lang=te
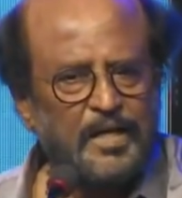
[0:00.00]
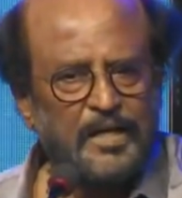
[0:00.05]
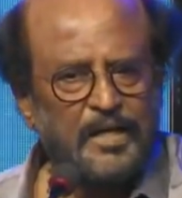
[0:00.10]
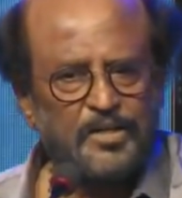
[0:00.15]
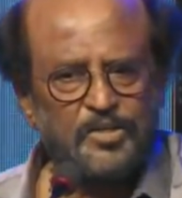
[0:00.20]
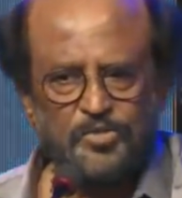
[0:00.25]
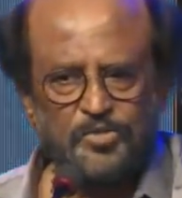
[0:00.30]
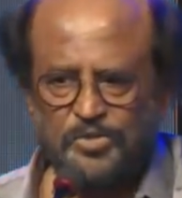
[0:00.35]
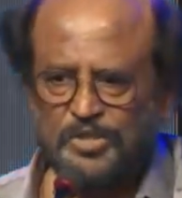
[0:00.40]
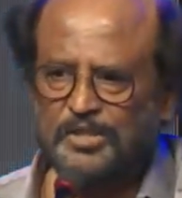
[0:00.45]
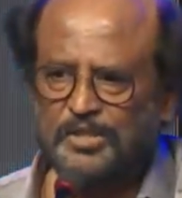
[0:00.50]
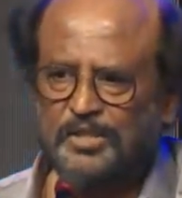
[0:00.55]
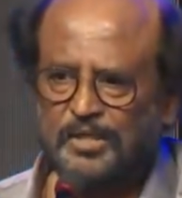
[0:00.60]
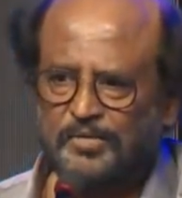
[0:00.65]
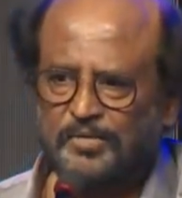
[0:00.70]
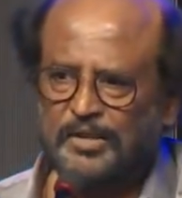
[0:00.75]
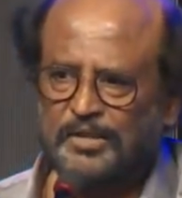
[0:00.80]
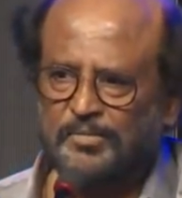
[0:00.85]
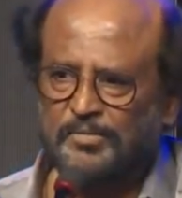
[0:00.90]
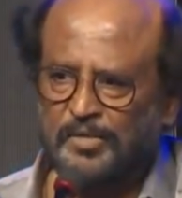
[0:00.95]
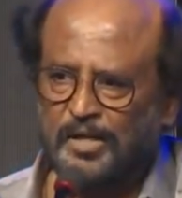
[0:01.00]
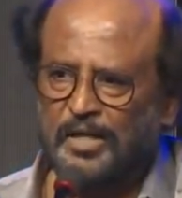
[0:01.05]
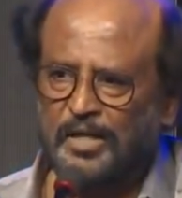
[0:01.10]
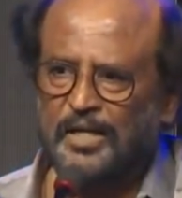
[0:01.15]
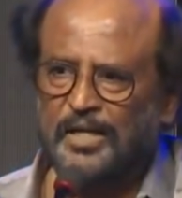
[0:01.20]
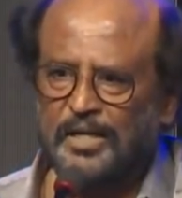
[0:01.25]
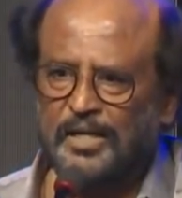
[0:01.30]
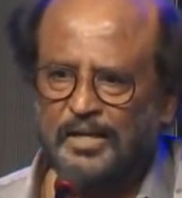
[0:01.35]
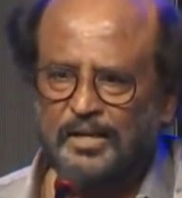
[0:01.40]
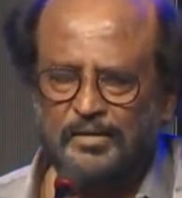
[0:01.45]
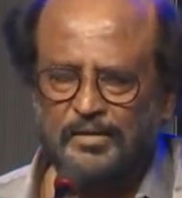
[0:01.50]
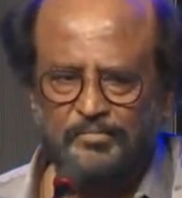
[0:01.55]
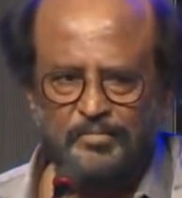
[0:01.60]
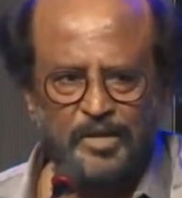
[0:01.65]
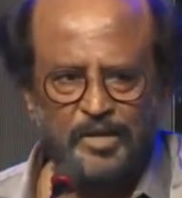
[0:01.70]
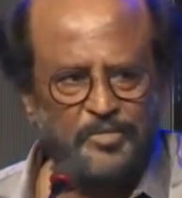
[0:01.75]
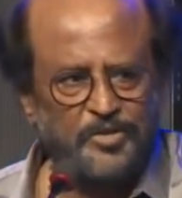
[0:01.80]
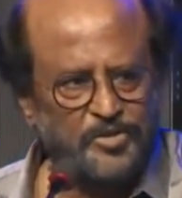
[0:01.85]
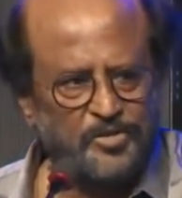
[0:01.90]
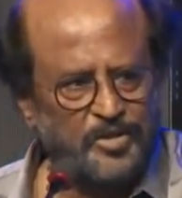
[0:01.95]
అది చూసిన తర్వాత మళ్ళీ
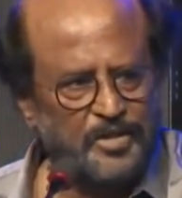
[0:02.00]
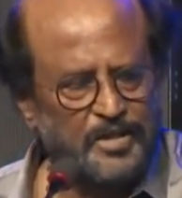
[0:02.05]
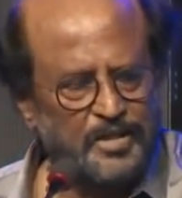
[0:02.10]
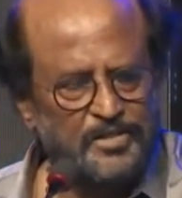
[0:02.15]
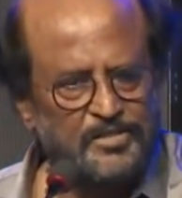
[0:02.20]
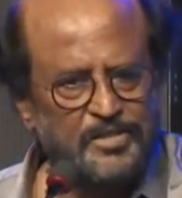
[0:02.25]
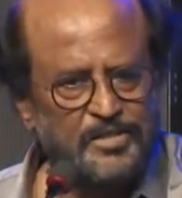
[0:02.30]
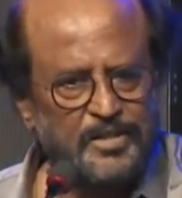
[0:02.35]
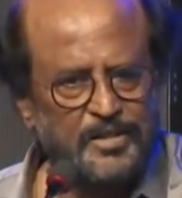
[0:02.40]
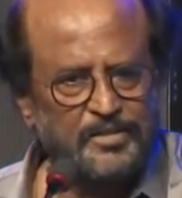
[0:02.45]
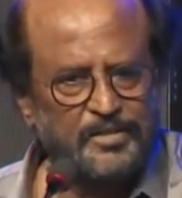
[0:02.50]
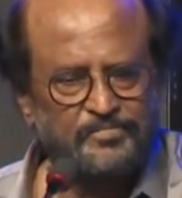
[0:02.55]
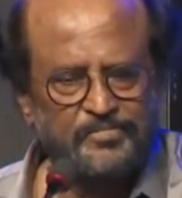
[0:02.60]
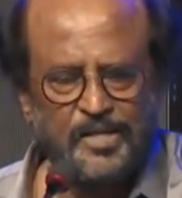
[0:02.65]
మేమిద్దరు కలిసి